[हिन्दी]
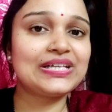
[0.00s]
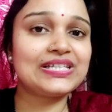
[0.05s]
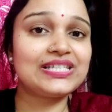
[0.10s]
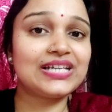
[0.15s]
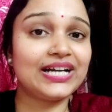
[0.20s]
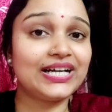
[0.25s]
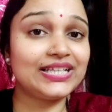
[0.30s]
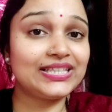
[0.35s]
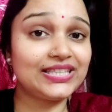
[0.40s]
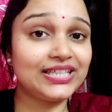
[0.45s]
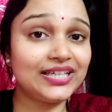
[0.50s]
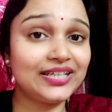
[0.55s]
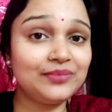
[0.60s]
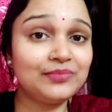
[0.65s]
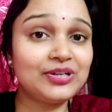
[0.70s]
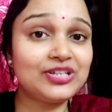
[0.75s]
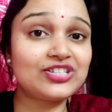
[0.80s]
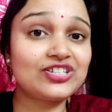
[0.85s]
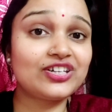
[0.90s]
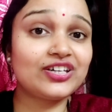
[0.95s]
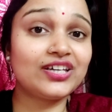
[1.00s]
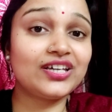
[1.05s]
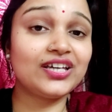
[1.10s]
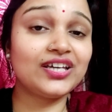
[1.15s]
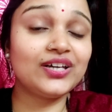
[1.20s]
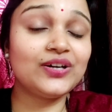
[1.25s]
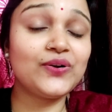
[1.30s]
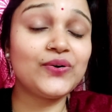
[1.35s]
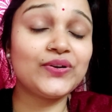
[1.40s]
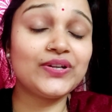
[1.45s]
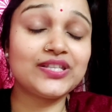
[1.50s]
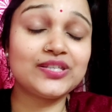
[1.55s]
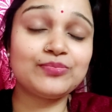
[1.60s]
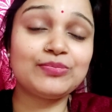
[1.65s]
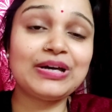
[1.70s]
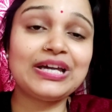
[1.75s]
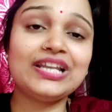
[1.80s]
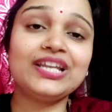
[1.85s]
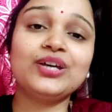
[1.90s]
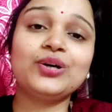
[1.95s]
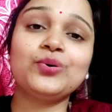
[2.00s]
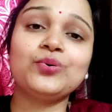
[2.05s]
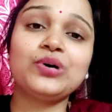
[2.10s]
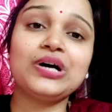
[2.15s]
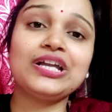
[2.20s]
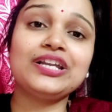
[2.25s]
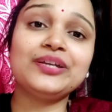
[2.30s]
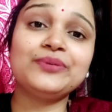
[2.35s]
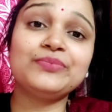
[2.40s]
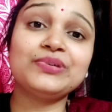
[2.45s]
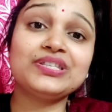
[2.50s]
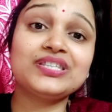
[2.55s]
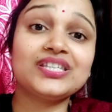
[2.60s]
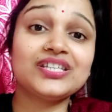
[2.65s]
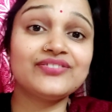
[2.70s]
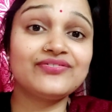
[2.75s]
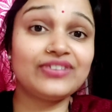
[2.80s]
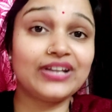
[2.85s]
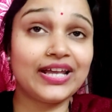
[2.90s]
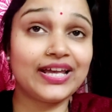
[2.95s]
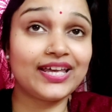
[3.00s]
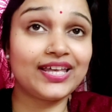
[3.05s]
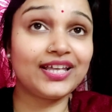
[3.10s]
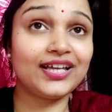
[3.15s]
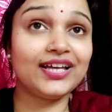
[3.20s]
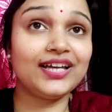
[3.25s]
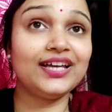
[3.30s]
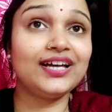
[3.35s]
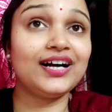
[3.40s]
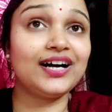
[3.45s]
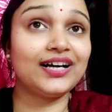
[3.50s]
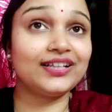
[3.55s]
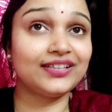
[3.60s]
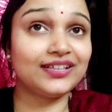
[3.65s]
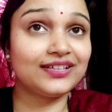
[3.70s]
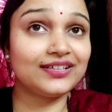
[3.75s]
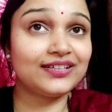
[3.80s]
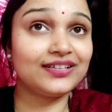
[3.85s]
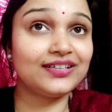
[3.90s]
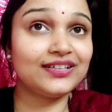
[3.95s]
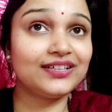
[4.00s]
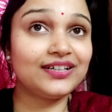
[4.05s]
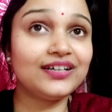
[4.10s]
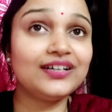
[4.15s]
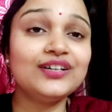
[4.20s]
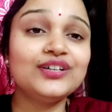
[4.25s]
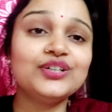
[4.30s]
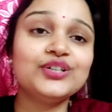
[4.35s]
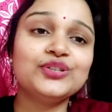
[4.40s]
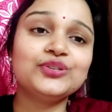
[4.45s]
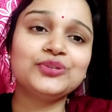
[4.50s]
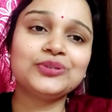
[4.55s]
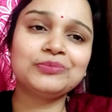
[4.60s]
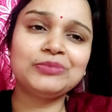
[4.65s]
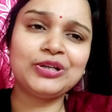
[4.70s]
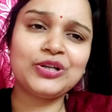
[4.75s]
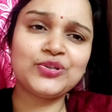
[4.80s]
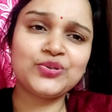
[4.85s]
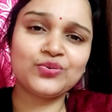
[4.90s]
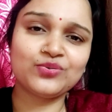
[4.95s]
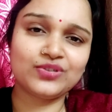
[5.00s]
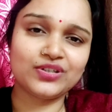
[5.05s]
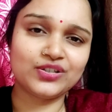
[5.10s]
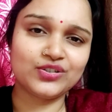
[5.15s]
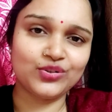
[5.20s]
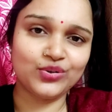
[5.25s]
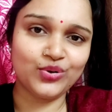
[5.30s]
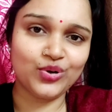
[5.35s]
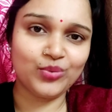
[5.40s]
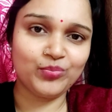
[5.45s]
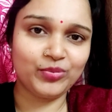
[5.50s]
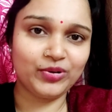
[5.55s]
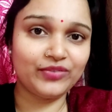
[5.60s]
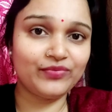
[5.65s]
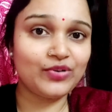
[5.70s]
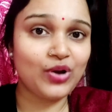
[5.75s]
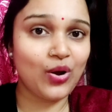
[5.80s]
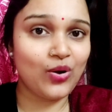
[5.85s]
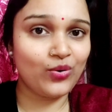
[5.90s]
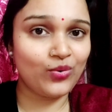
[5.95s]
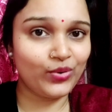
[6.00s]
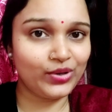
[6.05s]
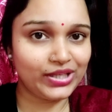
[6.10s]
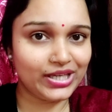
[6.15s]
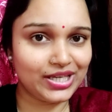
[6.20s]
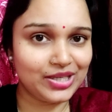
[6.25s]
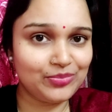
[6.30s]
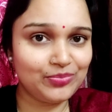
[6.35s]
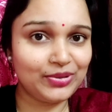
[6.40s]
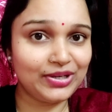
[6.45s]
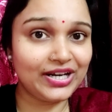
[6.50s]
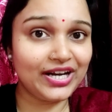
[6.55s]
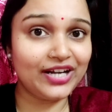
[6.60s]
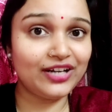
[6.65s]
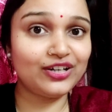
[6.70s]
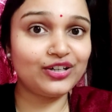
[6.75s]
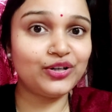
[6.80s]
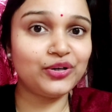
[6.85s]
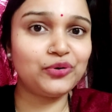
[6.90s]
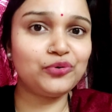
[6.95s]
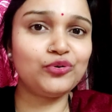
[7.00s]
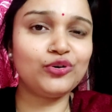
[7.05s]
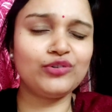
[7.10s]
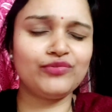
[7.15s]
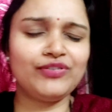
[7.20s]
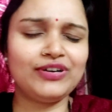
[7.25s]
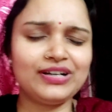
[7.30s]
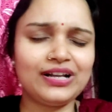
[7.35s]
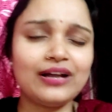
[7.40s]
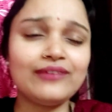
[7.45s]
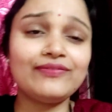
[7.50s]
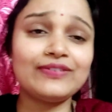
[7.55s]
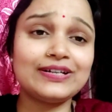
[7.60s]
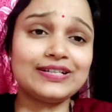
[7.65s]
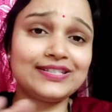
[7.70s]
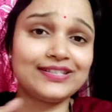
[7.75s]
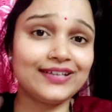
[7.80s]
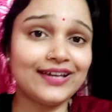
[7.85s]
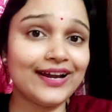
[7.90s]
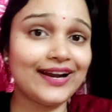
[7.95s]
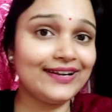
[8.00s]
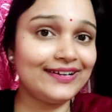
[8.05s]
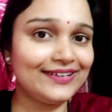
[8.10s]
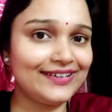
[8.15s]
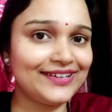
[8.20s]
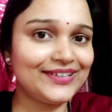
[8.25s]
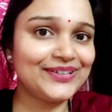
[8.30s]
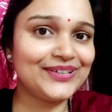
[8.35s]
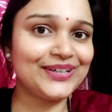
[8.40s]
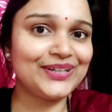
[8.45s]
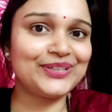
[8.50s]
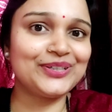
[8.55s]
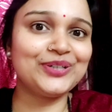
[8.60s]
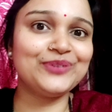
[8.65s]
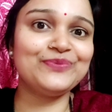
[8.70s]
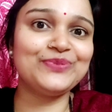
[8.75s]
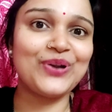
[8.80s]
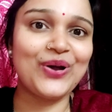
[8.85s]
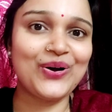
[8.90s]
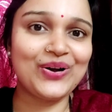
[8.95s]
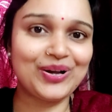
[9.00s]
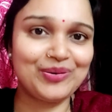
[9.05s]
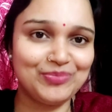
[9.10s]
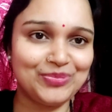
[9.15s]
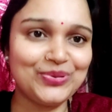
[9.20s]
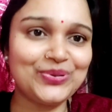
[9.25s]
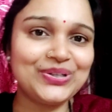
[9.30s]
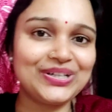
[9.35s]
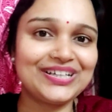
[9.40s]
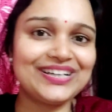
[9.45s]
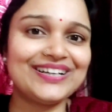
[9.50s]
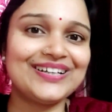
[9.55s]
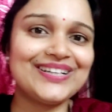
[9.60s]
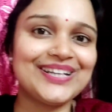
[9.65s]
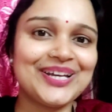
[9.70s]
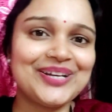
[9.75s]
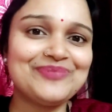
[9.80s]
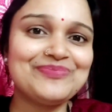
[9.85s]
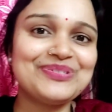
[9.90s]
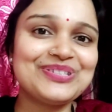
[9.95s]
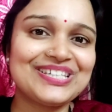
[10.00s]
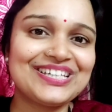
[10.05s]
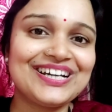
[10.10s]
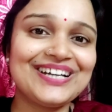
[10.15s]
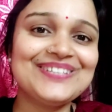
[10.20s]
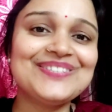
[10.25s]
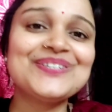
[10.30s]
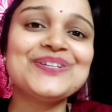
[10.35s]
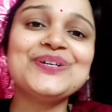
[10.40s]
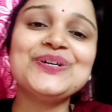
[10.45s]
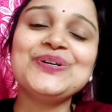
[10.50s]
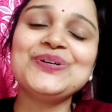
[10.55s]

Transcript: साढ़े तीन बज गए हैं और इस्माइली को आने में सिर्फ रह गया है आधा घंटा तो मैंने सोचा चलो अपने ब्लॉग को यहीं पर एंड करूं और फटाफट से एडिटिंग करके ब्लॉग अपलोड करना है मुझे आज